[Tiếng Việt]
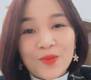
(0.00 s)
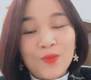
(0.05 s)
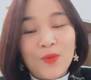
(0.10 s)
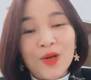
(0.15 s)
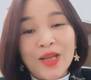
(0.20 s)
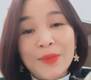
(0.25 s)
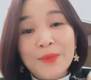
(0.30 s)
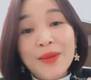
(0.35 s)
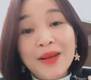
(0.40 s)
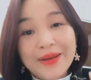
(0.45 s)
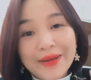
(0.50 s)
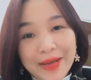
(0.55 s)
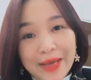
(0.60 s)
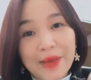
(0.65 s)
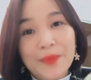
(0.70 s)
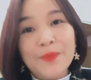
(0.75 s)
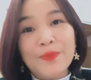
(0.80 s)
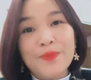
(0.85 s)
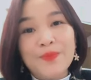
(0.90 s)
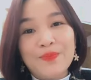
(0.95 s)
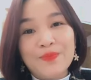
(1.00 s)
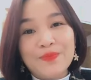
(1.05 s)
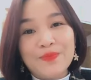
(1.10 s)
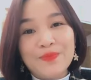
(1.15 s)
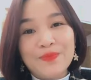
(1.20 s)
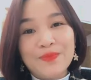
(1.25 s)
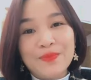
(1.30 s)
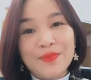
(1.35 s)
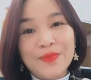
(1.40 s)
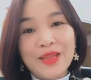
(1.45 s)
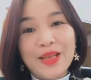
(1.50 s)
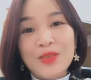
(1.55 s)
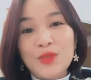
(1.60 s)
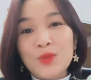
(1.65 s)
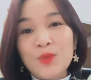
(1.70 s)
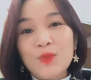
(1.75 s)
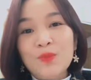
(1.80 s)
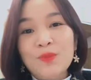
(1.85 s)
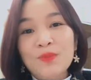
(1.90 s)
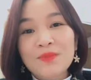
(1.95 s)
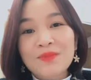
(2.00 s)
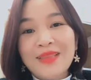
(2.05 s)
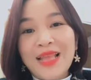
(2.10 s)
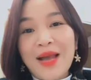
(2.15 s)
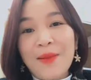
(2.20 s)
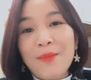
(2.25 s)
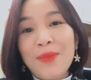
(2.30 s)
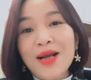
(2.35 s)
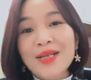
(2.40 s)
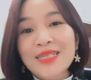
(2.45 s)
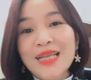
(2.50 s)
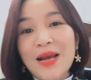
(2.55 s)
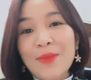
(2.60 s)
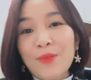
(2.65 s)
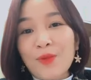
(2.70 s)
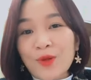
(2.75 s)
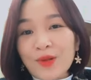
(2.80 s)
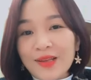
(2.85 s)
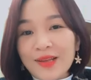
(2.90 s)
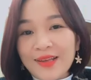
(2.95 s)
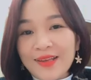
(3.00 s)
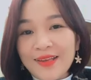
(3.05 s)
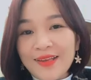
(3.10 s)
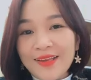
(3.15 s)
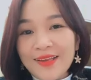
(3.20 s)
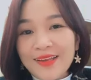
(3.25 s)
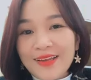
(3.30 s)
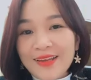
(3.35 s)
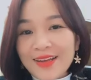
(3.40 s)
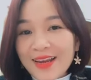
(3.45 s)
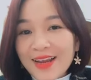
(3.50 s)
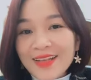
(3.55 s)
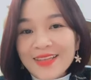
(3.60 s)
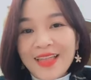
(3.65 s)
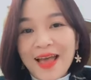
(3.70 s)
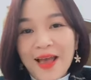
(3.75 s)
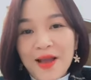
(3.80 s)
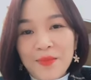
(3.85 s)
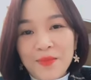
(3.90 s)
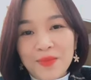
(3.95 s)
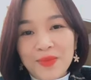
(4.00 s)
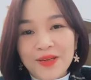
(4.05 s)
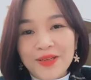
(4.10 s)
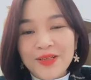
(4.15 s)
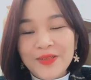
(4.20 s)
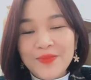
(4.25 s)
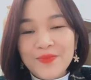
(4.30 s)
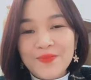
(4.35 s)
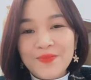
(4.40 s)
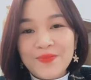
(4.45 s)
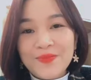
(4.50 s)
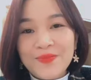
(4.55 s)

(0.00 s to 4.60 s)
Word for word: một cái bước đệm để chúng ta bước sang một cái nấc thang mới.